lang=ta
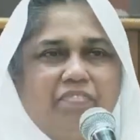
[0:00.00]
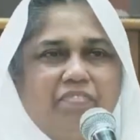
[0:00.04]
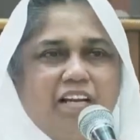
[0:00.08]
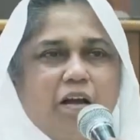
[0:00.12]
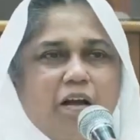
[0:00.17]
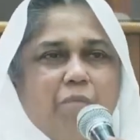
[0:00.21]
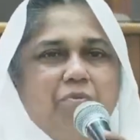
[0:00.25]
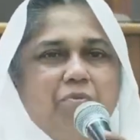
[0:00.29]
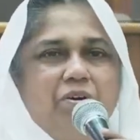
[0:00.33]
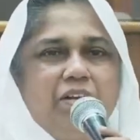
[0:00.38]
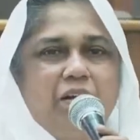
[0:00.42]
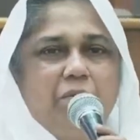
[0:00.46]

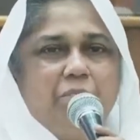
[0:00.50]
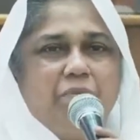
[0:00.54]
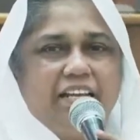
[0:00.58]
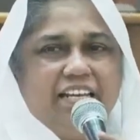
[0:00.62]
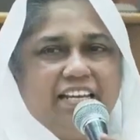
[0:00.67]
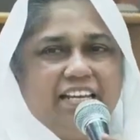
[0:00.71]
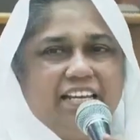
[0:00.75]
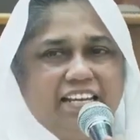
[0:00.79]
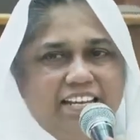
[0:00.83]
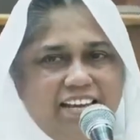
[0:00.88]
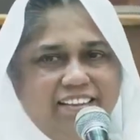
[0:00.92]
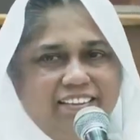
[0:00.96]
அப்போ நம்மை
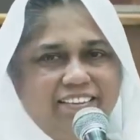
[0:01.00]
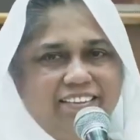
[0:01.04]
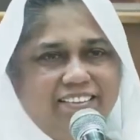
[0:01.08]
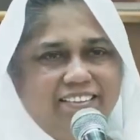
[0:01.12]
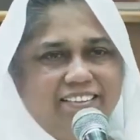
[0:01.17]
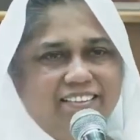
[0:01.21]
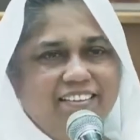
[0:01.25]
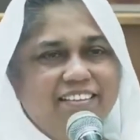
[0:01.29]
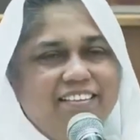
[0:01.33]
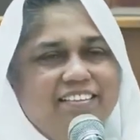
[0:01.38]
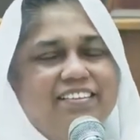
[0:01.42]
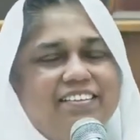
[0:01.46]

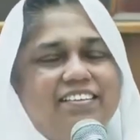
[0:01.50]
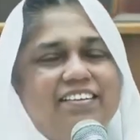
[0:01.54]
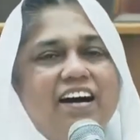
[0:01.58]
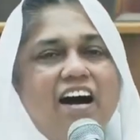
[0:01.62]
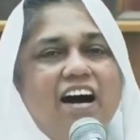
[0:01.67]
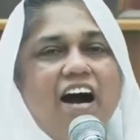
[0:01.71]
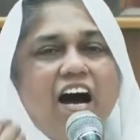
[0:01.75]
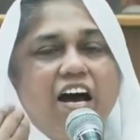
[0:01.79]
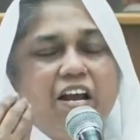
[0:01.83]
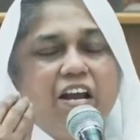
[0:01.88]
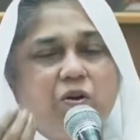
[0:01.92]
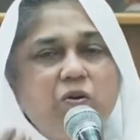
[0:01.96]
நினைத்து
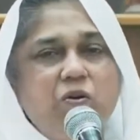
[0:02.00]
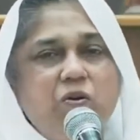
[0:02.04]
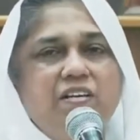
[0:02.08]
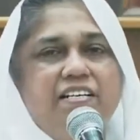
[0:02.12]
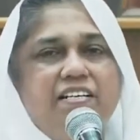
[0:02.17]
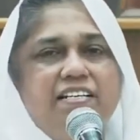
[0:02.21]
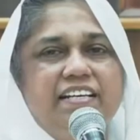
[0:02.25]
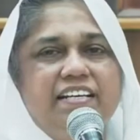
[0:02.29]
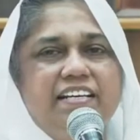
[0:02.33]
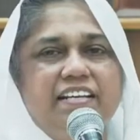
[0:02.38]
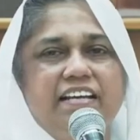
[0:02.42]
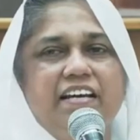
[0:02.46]

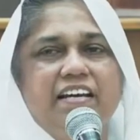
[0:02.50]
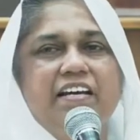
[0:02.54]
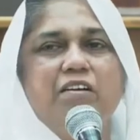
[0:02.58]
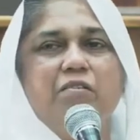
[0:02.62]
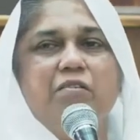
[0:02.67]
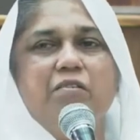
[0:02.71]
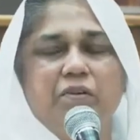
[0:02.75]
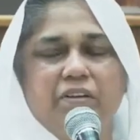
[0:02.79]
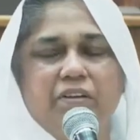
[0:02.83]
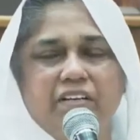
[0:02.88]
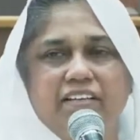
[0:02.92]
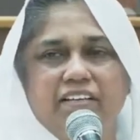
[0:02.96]
அருளுகிற
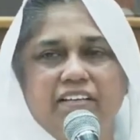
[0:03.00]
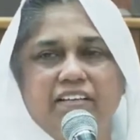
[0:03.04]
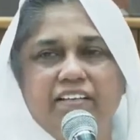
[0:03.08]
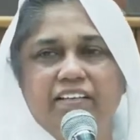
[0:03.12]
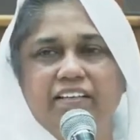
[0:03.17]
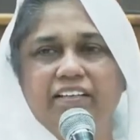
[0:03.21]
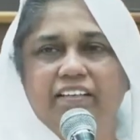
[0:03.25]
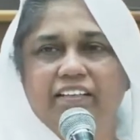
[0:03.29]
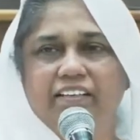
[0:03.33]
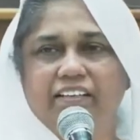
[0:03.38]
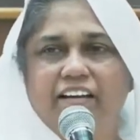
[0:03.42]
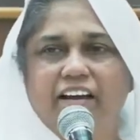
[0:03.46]
ஒரு
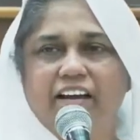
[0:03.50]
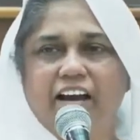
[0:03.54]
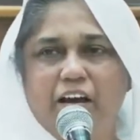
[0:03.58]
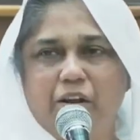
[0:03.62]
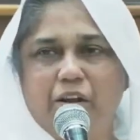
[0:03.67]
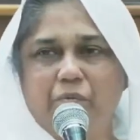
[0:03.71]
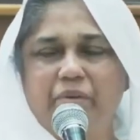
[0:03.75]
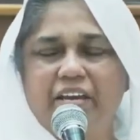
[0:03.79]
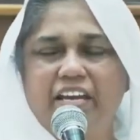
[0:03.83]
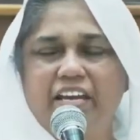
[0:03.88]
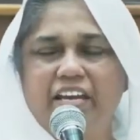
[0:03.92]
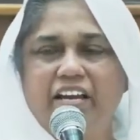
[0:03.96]

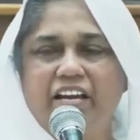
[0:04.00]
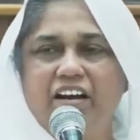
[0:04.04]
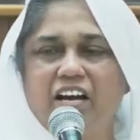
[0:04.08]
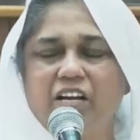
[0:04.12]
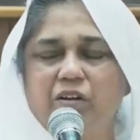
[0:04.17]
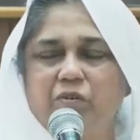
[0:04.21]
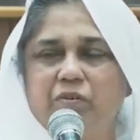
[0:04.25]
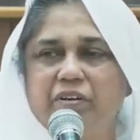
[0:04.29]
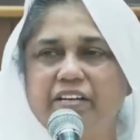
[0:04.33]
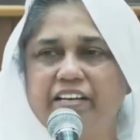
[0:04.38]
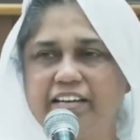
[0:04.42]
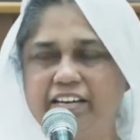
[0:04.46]
அருமையான
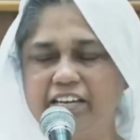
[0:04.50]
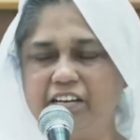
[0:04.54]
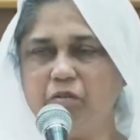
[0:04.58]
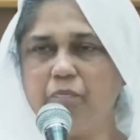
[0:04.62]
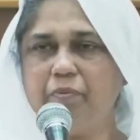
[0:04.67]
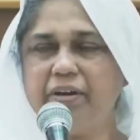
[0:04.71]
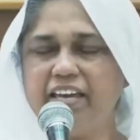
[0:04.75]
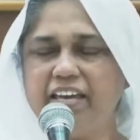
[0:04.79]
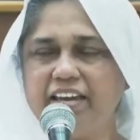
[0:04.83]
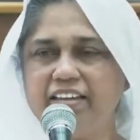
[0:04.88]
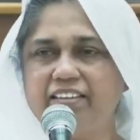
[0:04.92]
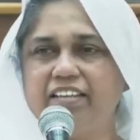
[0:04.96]
ஒரு
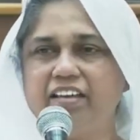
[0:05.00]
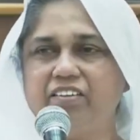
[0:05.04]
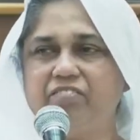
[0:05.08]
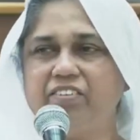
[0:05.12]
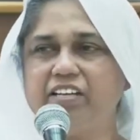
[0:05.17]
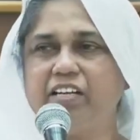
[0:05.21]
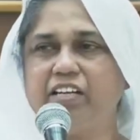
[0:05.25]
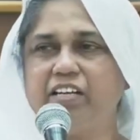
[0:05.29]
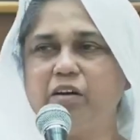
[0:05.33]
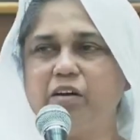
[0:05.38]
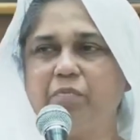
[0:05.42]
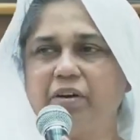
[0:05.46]
கிருபையை
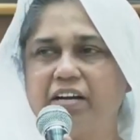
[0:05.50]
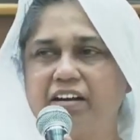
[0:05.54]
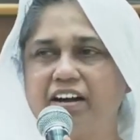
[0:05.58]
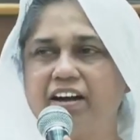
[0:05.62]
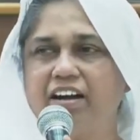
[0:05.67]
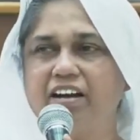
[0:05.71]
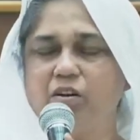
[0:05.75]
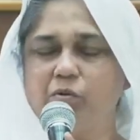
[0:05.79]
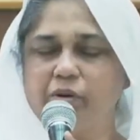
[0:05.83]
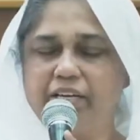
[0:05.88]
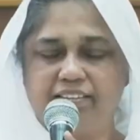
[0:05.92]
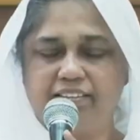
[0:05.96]
தேவன்
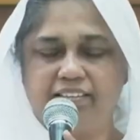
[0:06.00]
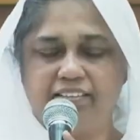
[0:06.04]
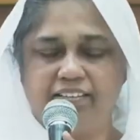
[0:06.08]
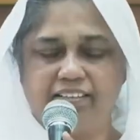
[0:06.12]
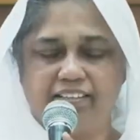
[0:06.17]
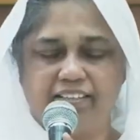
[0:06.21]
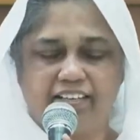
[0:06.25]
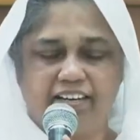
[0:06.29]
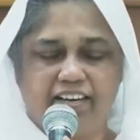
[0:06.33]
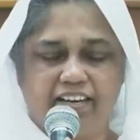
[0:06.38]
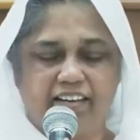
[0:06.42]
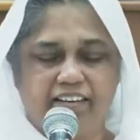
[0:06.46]
நமக்காக
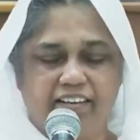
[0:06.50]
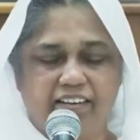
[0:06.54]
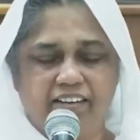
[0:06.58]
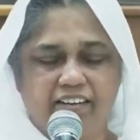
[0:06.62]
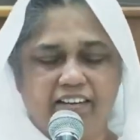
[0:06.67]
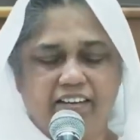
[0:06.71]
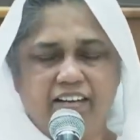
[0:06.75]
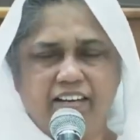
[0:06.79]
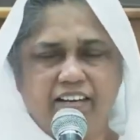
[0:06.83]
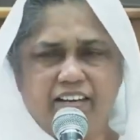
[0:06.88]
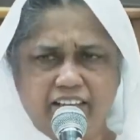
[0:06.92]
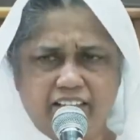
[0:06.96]
வைத்திருக்கிறார்
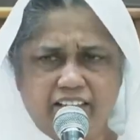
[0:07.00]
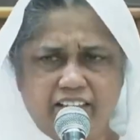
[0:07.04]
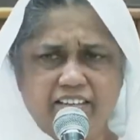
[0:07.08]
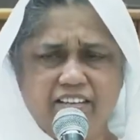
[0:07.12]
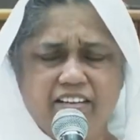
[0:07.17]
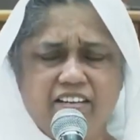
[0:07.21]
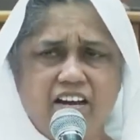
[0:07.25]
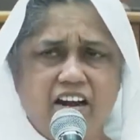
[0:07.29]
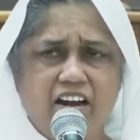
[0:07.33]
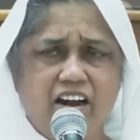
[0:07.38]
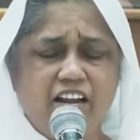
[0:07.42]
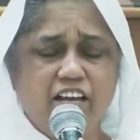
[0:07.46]

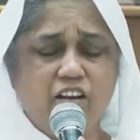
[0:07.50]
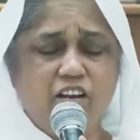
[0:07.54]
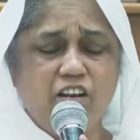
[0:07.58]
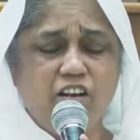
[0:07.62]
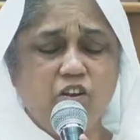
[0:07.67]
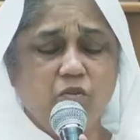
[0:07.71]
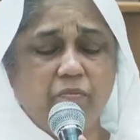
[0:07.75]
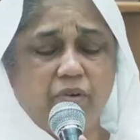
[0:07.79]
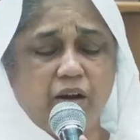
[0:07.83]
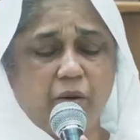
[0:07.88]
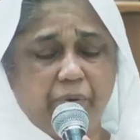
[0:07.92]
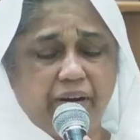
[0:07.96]
இந்த
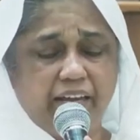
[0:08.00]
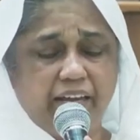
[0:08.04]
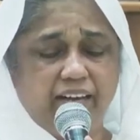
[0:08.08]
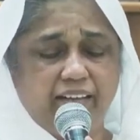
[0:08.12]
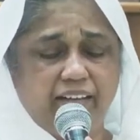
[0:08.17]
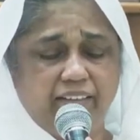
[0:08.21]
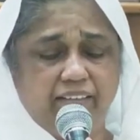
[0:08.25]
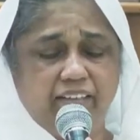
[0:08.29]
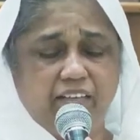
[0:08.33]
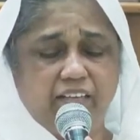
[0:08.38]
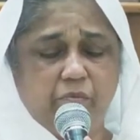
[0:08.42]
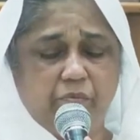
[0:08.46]
நாளிலும் அப்படி
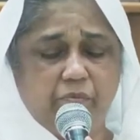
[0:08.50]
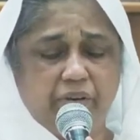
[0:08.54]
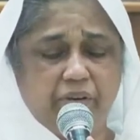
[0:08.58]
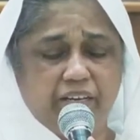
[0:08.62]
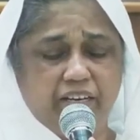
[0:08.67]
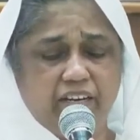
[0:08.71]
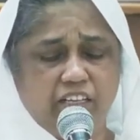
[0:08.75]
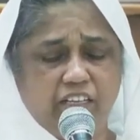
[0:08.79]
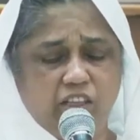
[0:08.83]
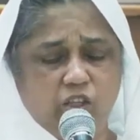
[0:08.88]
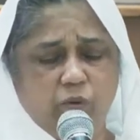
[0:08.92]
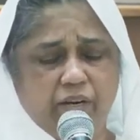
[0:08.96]
கத்த நம்மை
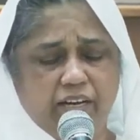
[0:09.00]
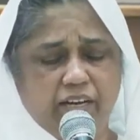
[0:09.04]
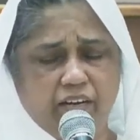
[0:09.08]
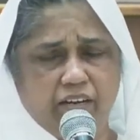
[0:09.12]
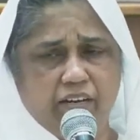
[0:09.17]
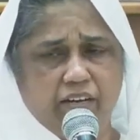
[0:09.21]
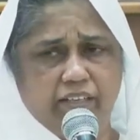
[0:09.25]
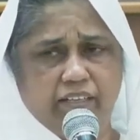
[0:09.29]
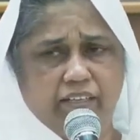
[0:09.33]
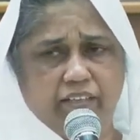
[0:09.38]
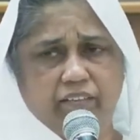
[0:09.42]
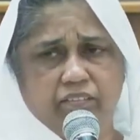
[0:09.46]

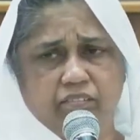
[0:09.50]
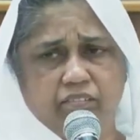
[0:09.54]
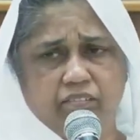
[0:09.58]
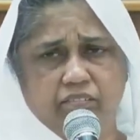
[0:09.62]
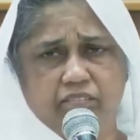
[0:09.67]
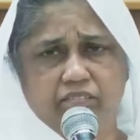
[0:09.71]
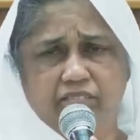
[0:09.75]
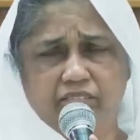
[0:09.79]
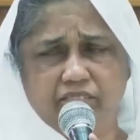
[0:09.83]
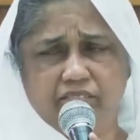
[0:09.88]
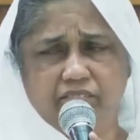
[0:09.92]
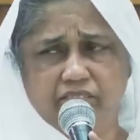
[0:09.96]
நடத்துவாராக
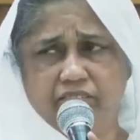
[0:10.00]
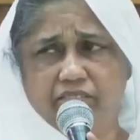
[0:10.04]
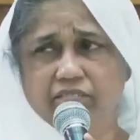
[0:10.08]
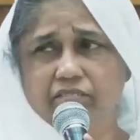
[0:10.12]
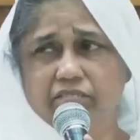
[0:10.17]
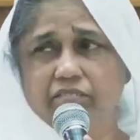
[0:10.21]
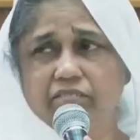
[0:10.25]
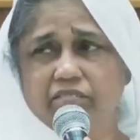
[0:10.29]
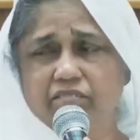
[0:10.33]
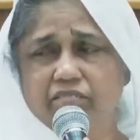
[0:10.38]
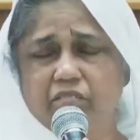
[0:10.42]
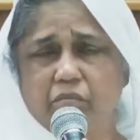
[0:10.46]

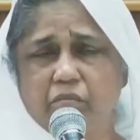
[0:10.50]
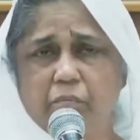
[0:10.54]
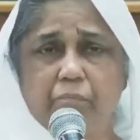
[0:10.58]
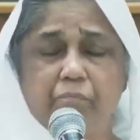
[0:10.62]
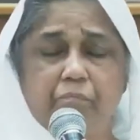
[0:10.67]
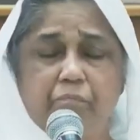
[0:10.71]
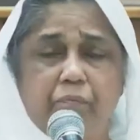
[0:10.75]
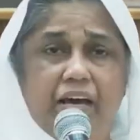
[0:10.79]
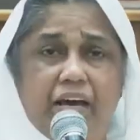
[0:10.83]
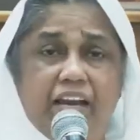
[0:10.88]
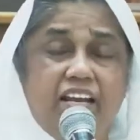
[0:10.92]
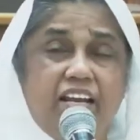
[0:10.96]

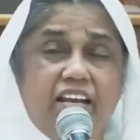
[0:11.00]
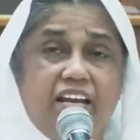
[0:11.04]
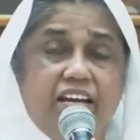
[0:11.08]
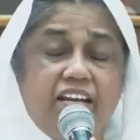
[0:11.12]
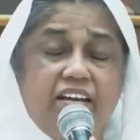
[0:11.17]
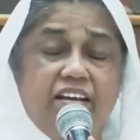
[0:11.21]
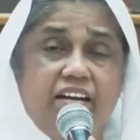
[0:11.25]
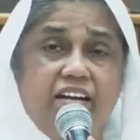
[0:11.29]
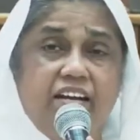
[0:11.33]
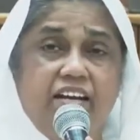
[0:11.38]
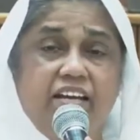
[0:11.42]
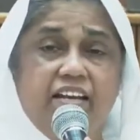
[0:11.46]
பல
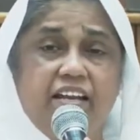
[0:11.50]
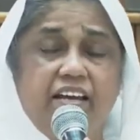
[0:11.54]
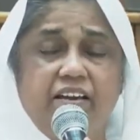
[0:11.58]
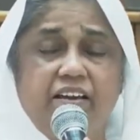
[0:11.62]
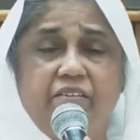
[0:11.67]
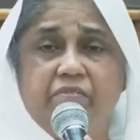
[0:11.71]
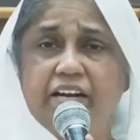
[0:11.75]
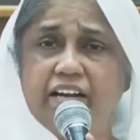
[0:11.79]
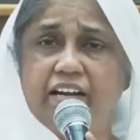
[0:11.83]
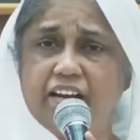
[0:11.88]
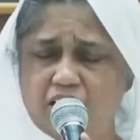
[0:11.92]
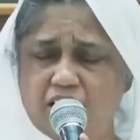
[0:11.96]
நேரங்களிலே
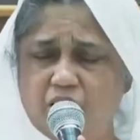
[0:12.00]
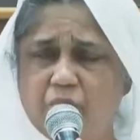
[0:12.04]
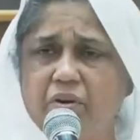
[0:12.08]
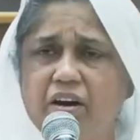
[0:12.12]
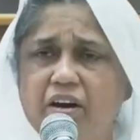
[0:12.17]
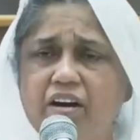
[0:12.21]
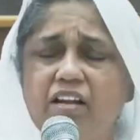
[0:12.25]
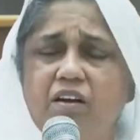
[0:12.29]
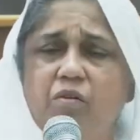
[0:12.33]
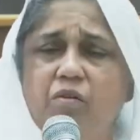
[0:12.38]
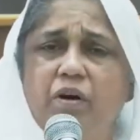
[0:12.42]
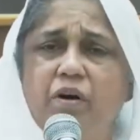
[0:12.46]

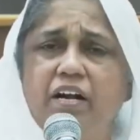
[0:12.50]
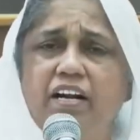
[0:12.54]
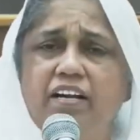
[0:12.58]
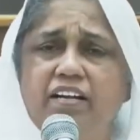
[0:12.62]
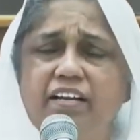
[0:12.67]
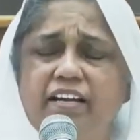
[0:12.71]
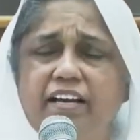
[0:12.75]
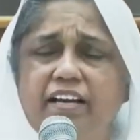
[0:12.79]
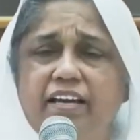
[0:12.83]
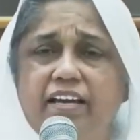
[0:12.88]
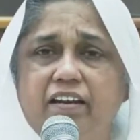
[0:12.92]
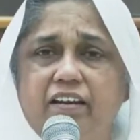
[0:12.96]
வழக்கமான
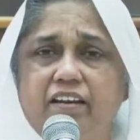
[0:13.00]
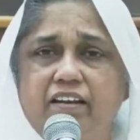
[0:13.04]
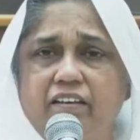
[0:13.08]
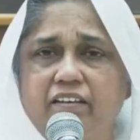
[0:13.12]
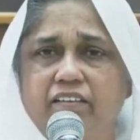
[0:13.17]
வாழ்க்கையில்